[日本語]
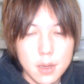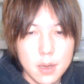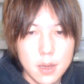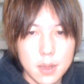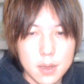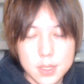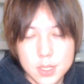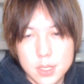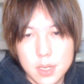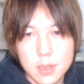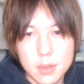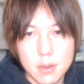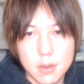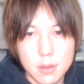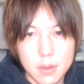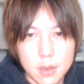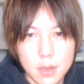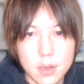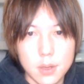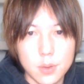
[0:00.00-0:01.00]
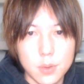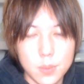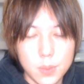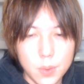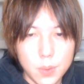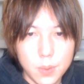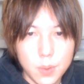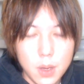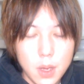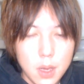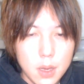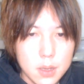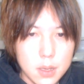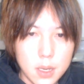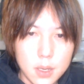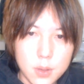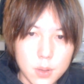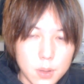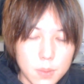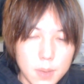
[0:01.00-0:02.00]
話だったんだけれども
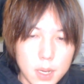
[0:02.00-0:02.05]
結局まあ